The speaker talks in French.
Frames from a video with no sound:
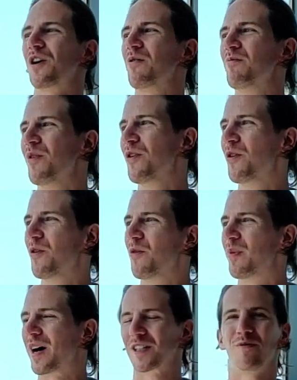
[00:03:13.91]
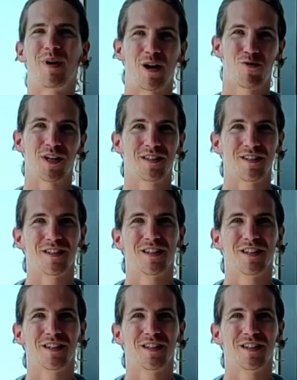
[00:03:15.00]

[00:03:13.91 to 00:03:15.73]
comme euh, par exemple Pakwan.